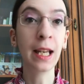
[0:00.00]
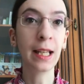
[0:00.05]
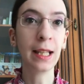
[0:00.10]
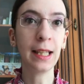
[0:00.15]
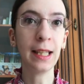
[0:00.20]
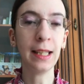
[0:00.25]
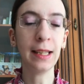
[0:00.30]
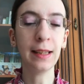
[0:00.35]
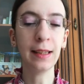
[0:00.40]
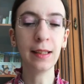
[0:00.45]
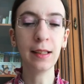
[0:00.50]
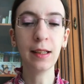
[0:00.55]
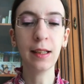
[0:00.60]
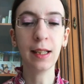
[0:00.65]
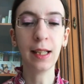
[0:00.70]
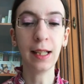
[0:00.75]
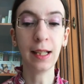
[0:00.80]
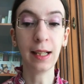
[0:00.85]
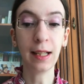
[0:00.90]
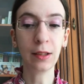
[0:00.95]
Kit,
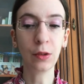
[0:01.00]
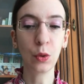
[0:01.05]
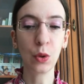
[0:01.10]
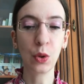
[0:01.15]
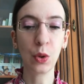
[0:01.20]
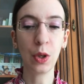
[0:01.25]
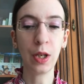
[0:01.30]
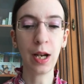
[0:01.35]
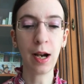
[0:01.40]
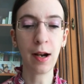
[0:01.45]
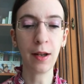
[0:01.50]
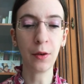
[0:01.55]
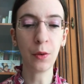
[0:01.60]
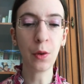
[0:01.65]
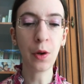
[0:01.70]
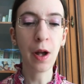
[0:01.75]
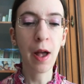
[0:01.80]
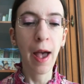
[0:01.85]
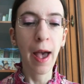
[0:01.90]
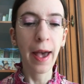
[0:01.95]
il gatto
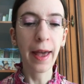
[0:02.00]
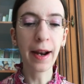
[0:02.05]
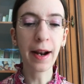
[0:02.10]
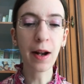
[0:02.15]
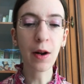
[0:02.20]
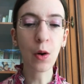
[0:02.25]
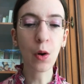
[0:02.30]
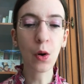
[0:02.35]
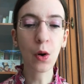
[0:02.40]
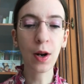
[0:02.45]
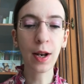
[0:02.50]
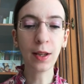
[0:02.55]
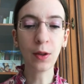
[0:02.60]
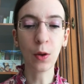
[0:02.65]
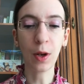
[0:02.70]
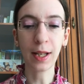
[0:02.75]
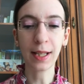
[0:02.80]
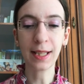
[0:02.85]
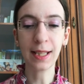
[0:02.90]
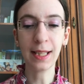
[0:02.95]
soriano, era
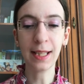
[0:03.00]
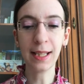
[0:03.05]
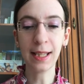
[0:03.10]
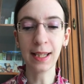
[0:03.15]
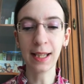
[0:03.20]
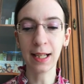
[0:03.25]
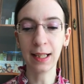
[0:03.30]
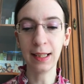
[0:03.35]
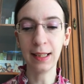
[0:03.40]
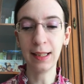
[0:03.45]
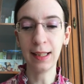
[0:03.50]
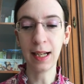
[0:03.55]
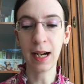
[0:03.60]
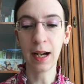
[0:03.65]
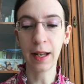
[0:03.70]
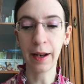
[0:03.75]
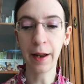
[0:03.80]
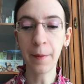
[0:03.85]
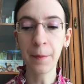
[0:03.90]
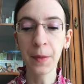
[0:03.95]
accoccolato alla sinistra di
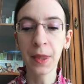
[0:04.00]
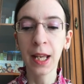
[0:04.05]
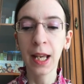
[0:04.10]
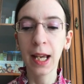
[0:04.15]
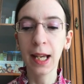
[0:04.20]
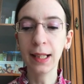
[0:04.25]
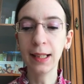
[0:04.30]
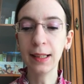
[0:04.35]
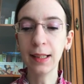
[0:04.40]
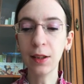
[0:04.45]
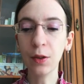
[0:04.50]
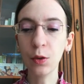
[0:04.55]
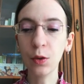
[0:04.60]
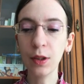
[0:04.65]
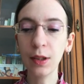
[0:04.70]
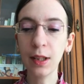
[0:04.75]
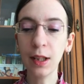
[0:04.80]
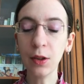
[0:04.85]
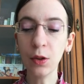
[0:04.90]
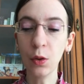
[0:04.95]
Diana e di tanto
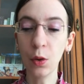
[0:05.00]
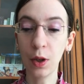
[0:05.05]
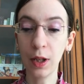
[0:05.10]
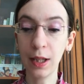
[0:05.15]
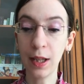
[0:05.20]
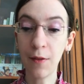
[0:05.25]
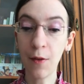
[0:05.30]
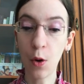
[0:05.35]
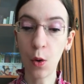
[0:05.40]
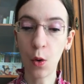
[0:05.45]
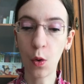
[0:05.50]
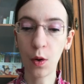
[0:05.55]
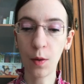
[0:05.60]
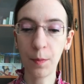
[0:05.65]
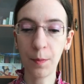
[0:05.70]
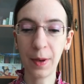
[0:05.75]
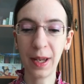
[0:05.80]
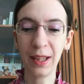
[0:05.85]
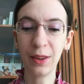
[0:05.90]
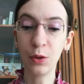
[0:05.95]
in tanto le dava un
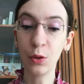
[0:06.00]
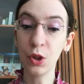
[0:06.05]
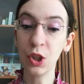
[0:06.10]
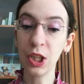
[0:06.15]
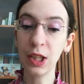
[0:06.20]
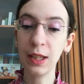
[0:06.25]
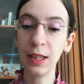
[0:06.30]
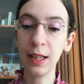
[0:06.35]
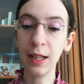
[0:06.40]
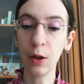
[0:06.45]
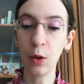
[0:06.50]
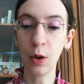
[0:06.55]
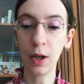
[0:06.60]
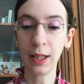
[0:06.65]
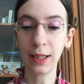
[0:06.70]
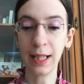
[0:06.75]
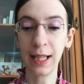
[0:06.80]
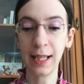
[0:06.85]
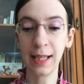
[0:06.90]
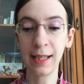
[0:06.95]
colpetto gentile con
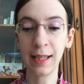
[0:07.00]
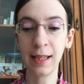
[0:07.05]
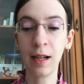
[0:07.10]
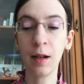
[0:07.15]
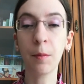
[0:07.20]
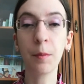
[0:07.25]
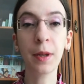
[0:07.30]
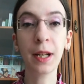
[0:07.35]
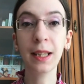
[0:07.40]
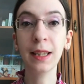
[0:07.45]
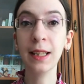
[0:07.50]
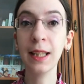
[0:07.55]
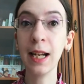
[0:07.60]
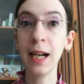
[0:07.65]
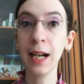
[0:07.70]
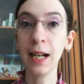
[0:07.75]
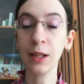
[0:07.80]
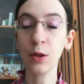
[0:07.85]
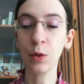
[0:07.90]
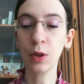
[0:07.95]
la testa per
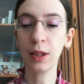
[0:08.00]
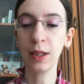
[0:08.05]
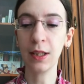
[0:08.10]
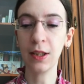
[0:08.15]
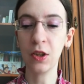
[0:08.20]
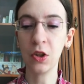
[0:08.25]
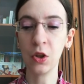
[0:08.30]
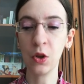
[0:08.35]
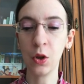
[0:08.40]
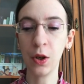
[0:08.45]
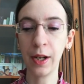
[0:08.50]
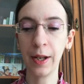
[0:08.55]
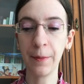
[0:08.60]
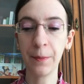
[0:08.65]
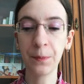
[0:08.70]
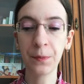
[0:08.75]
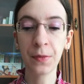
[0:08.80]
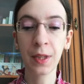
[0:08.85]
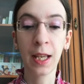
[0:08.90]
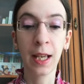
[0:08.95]
attirare la sua
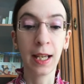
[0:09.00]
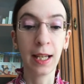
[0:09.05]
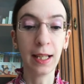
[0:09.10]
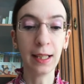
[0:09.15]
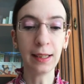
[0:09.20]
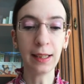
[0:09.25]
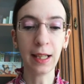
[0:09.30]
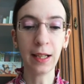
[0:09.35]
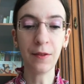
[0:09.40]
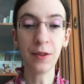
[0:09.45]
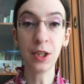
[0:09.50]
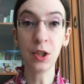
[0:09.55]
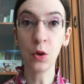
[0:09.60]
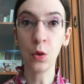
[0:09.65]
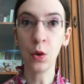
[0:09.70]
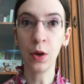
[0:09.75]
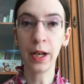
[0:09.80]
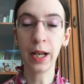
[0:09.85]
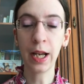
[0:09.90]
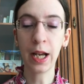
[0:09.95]
attenzione. Il
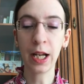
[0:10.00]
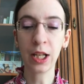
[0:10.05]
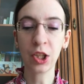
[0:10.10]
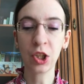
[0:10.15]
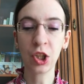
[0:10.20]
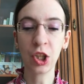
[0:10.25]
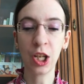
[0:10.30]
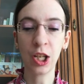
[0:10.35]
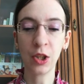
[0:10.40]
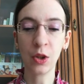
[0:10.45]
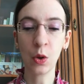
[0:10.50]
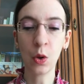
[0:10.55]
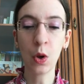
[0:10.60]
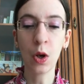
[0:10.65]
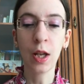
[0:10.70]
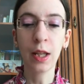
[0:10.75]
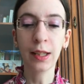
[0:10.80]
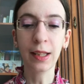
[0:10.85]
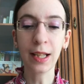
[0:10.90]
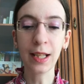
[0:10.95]
televisore,
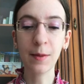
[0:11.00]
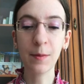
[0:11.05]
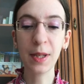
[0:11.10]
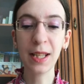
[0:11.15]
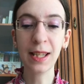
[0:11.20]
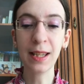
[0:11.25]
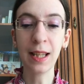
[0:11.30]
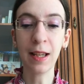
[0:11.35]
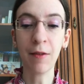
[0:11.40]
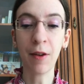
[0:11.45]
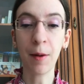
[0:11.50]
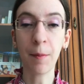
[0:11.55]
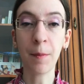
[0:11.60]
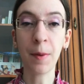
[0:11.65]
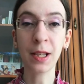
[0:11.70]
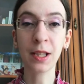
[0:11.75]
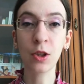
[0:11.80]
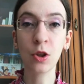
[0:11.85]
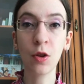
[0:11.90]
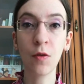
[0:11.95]
acceso, trasmetteva a
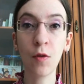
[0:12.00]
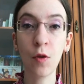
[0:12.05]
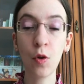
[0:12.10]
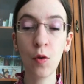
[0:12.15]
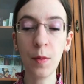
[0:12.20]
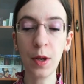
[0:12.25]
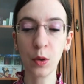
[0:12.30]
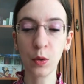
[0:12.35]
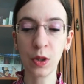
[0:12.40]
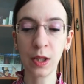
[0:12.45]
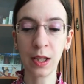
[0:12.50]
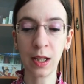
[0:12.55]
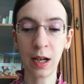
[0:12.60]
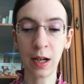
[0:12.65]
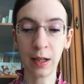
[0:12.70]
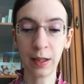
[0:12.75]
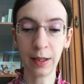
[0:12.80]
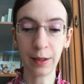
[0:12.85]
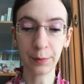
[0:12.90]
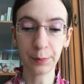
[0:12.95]
basso volume
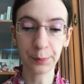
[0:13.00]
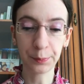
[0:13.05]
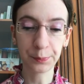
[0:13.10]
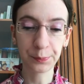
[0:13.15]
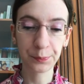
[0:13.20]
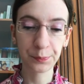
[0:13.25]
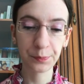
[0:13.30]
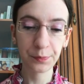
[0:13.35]
Australia.